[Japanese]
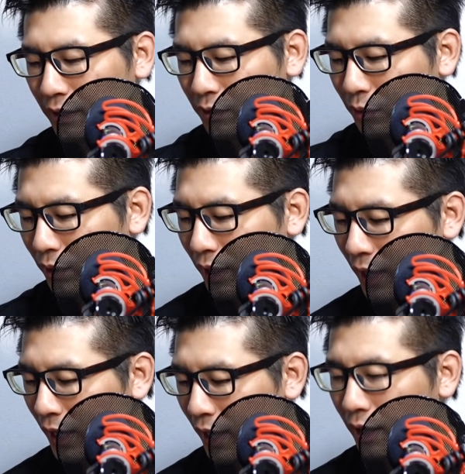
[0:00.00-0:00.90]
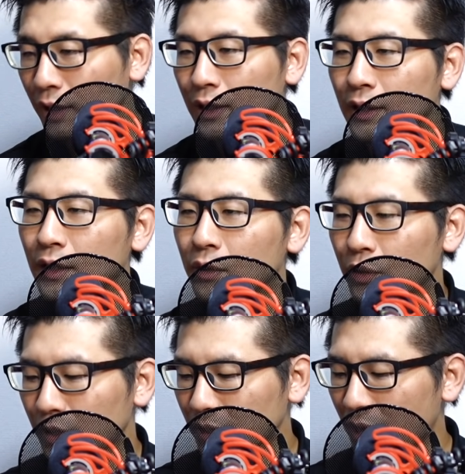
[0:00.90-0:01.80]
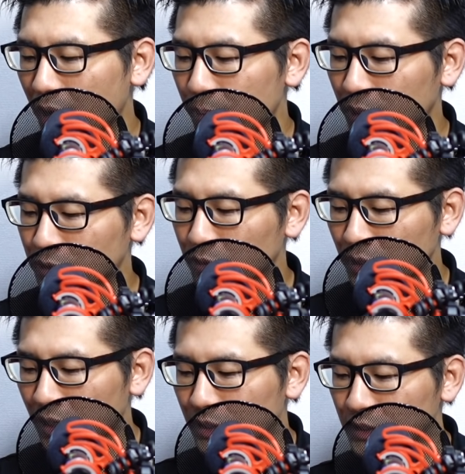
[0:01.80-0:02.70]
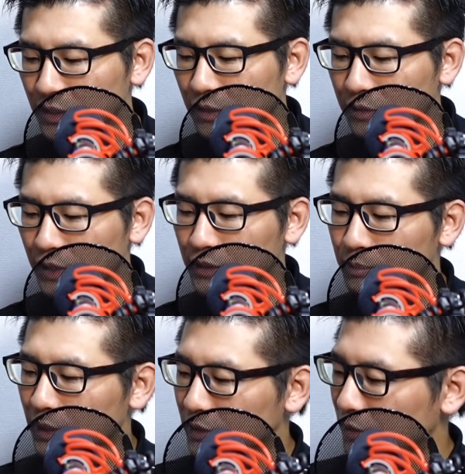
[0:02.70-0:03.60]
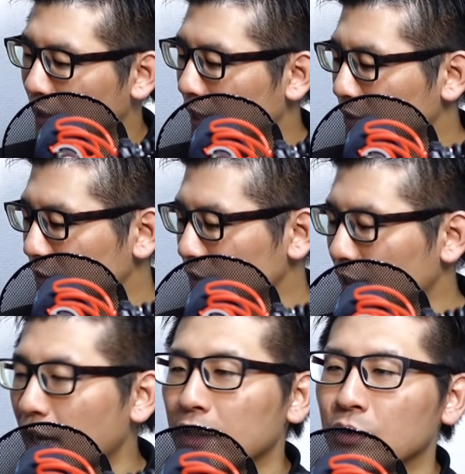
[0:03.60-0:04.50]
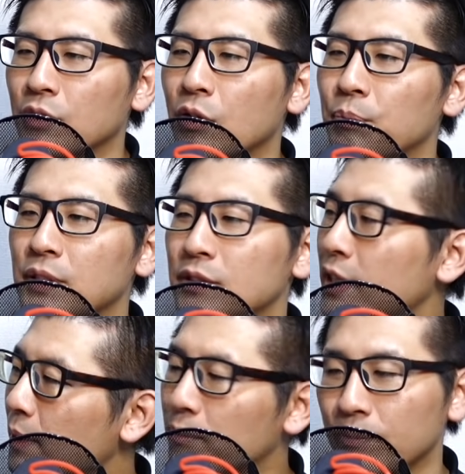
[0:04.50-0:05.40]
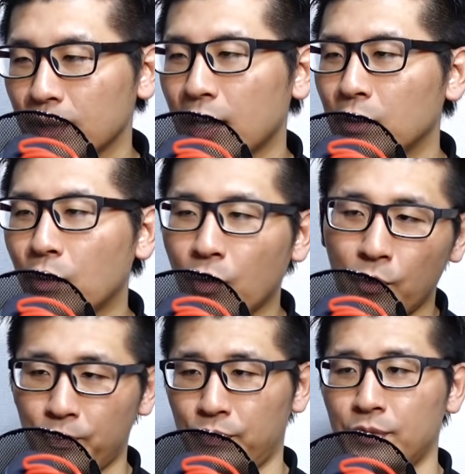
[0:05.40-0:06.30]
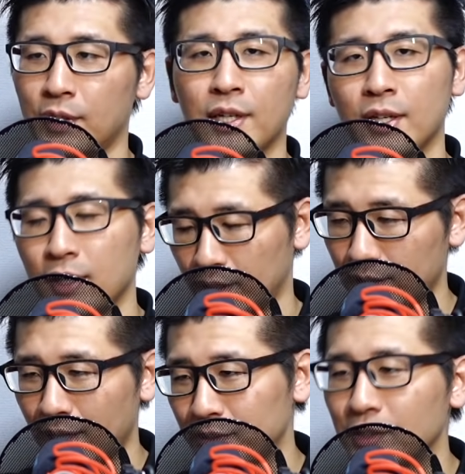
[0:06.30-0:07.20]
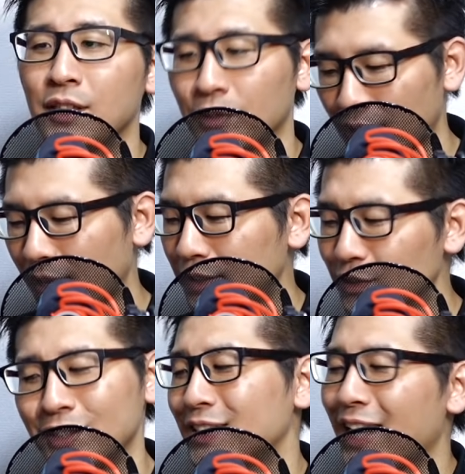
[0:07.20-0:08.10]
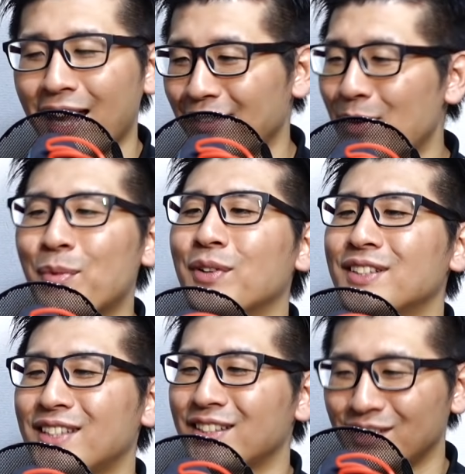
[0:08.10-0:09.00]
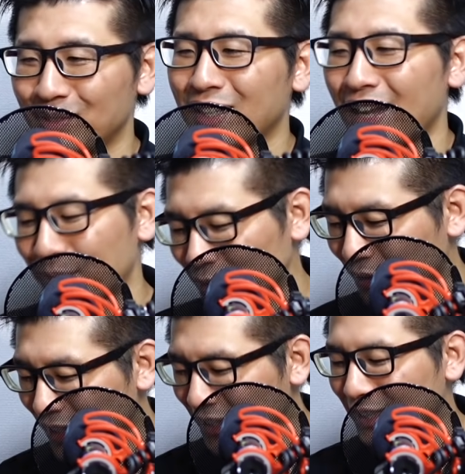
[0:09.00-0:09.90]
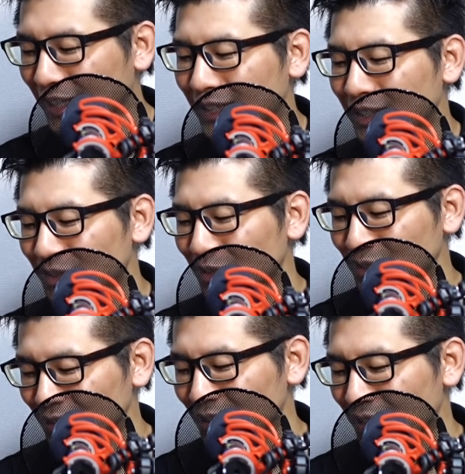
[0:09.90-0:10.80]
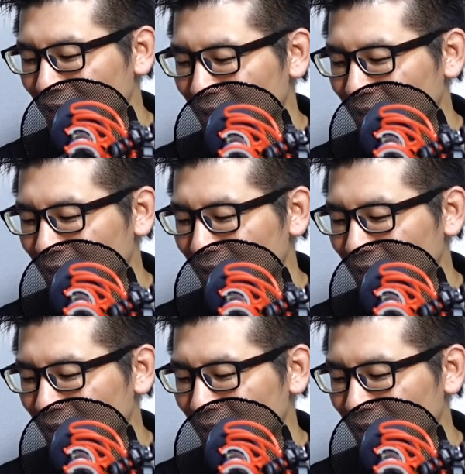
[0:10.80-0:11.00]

りとか、こういった、CFexpress とか XQD カードをコピーするね、メモリースティックみたいなものをね、データ転送する